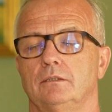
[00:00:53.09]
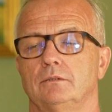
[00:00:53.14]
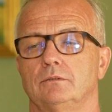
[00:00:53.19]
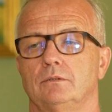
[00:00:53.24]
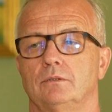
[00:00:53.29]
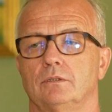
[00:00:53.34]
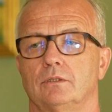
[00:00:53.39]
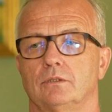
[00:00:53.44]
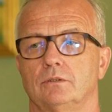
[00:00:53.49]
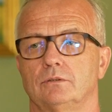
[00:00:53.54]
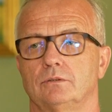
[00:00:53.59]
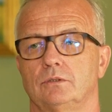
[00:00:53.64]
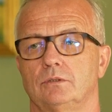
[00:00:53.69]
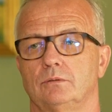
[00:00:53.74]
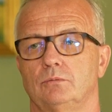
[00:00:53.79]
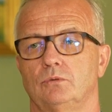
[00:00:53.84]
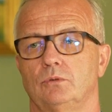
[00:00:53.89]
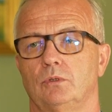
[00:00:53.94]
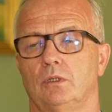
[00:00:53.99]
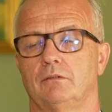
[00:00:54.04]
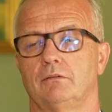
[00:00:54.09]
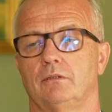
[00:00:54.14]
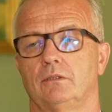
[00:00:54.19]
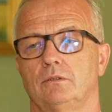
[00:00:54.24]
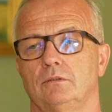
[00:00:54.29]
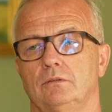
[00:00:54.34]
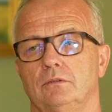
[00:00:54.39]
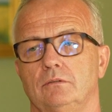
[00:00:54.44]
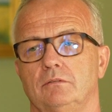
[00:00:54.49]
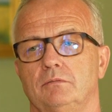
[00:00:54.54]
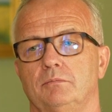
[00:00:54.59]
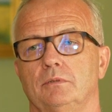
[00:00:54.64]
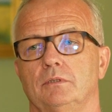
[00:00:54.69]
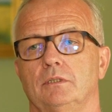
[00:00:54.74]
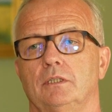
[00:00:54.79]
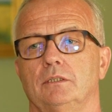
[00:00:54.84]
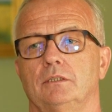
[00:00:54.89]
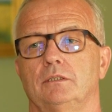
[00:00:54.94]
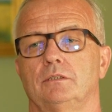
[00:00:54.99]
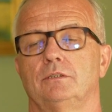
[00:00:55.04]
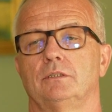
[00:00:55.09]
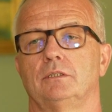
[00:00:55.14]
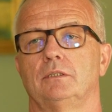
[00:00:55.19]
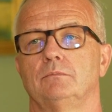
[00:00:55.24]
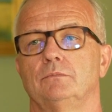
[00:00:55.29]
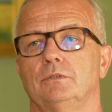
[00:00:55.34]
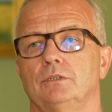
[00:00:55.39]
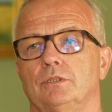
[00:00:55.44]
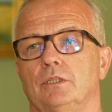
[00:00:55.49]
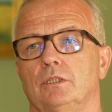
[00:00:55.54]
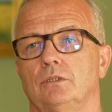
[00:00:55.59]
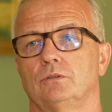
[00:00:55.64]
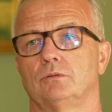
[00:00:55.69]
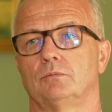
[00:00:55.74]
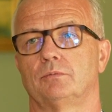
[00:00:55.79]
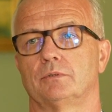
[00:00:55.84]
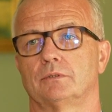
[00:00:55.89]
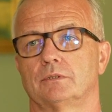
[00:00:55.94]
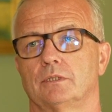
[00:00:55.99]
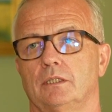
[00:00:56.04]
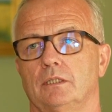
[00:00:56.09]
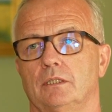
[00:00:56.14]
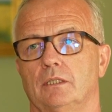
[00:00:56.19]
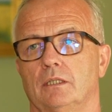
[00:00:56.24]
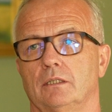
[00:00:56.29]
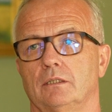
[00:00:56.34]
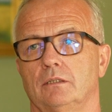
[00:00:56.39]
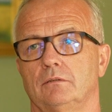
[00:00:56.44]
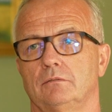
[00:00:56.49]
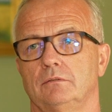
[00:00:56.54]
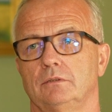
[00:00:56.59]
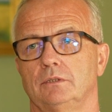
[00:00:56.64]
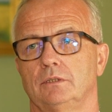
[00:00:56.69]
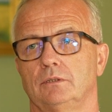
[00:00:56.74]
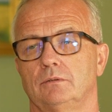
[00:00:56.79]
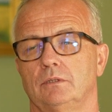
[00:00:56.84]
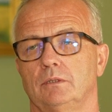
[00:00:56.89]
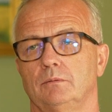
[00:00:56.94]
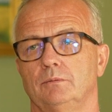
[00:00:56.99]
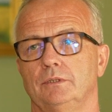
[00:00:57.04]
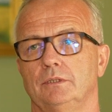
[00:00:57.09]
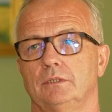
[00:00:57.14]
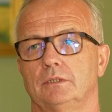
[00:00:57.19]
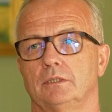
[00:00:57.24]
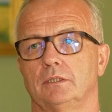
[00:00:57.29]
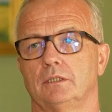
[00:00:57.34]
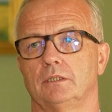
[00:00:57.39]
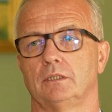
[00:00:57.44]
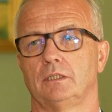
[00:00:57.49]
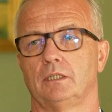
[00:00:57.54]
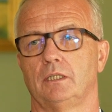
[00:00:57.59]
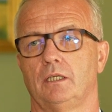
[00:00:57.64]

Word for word: który kontrybuował w ponad 70% do wyniku EBITy.